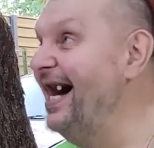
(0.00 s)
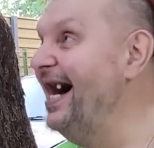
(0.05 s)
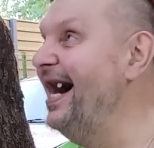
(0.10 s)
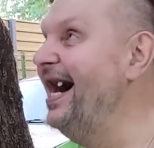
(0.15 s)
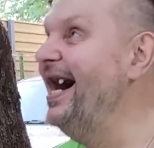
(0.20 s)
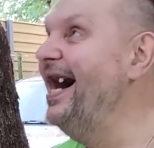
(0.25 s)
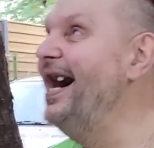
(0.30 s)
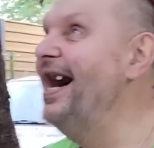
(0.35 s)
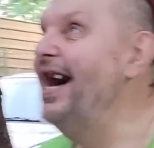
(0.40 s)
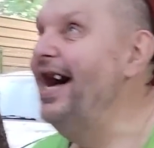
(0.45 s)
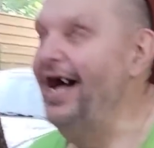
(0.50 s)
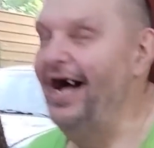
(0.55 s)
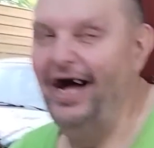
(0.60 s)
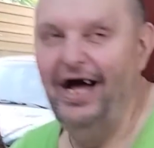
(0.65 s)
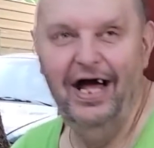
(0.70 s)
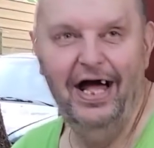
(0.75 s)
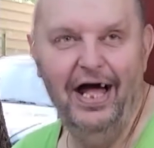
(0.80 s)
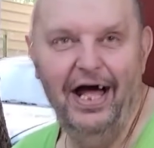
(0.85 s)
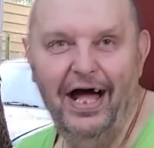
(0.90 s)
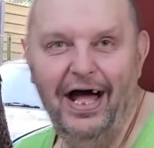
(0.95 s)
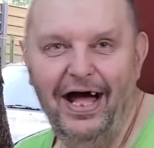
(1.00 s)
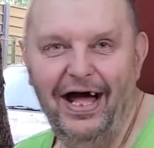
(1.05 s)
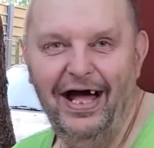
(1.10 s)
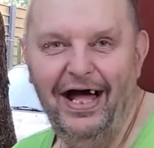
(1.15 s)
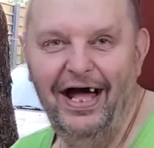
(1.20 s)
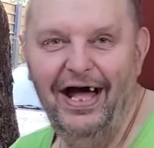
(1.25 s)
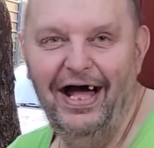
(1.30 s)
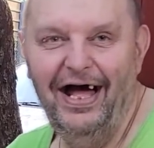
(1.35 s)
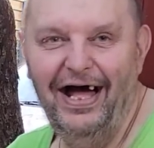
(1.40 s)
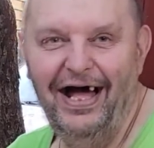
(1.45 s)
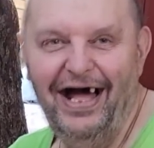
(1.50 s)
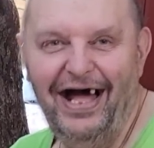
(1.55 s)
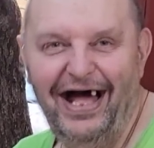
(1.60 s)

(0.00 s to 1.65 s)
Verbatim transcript: To takim w łeb dostać to też